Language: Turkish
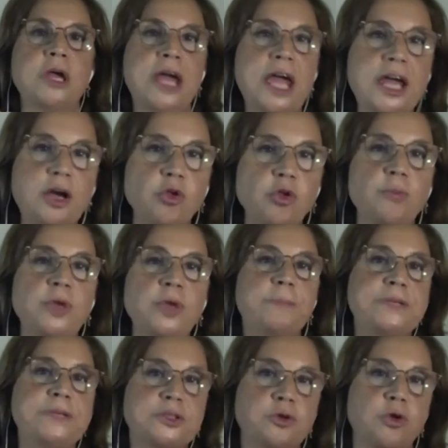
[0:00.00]

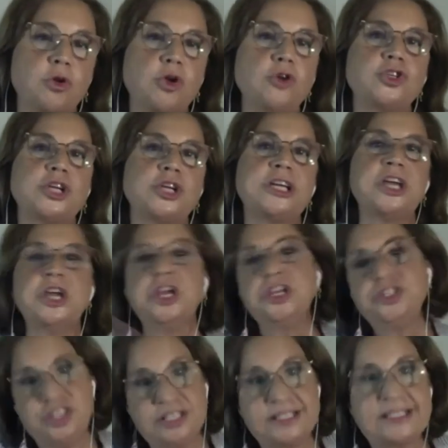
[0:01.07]
Ekonomik, psikolojik,
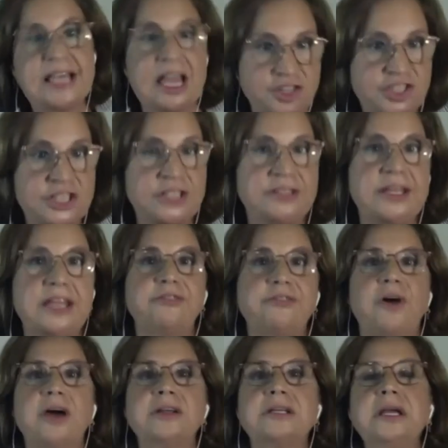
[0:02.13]
cinsel şiddet
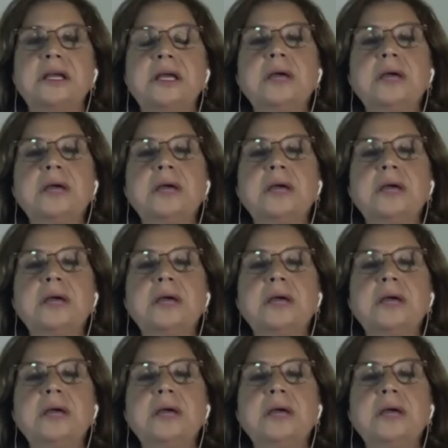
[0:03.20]
var.